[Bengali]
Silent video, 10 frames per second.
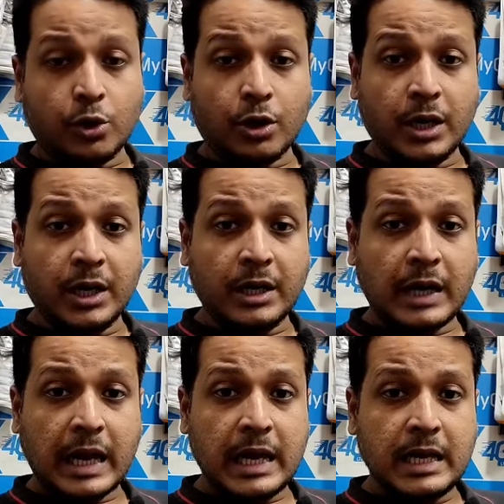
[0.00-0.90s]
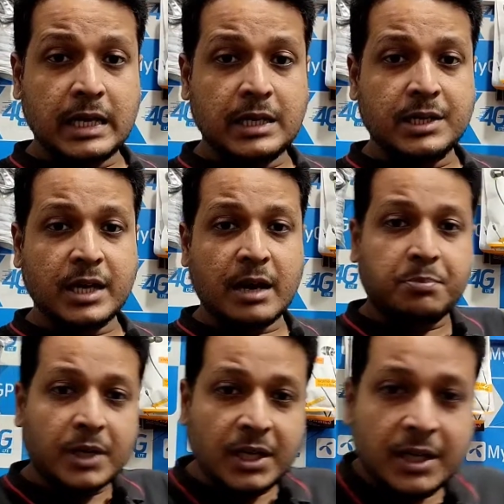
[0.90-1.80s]
ধরেন এই যে
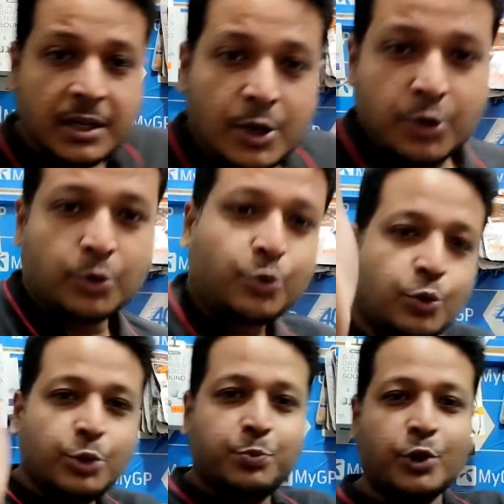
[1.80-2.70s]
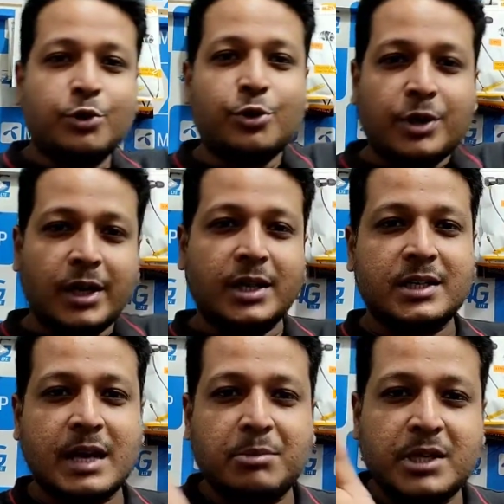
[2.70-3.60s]
আপনি দুই পক্ষকে
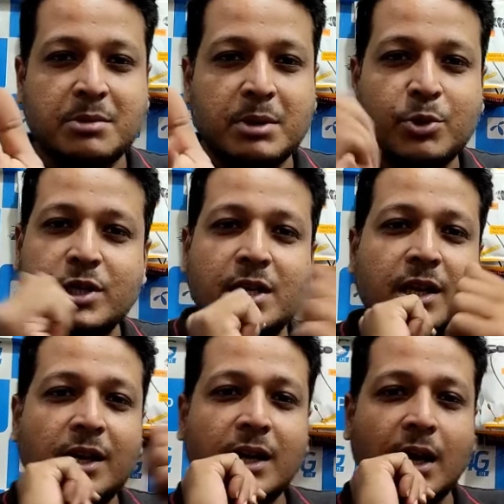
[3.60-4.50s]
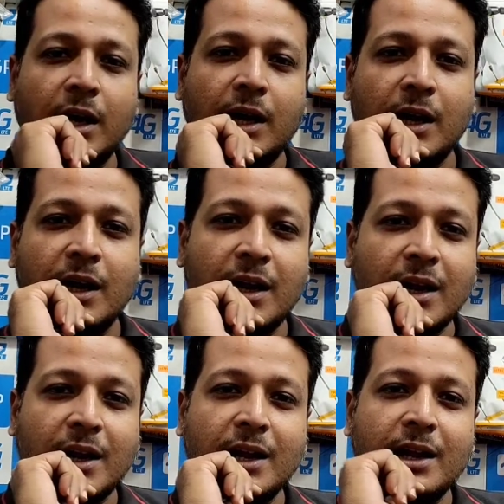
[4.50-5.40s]
সামনাসামনি বসায় দিলেন না
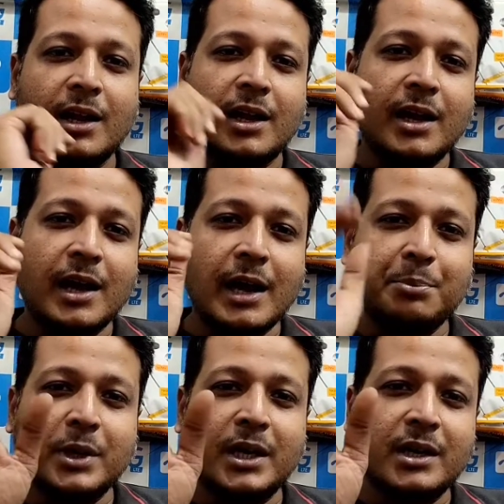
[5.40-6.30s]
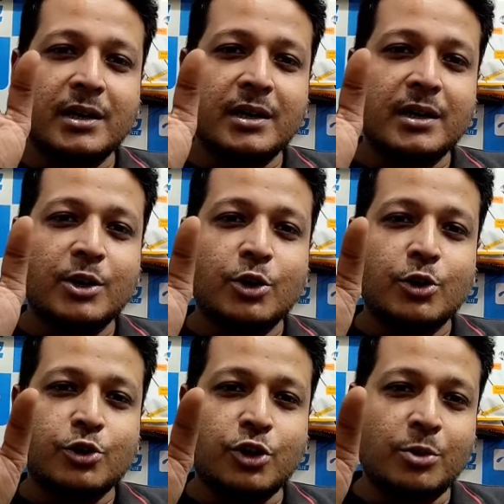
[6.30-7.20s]
আপনার
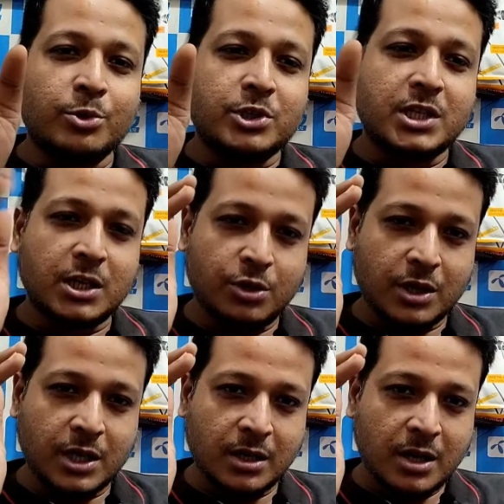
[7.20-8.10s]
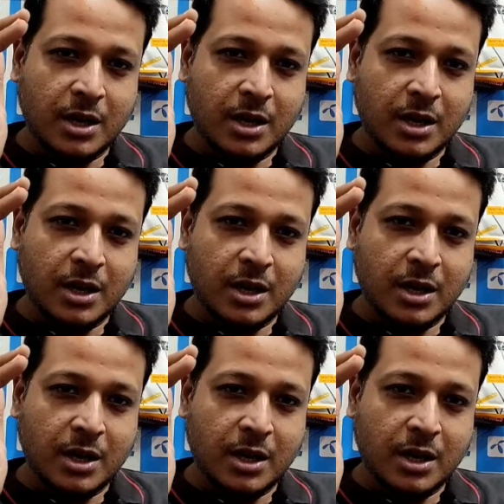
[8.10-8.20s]
সমস্যা ধরেন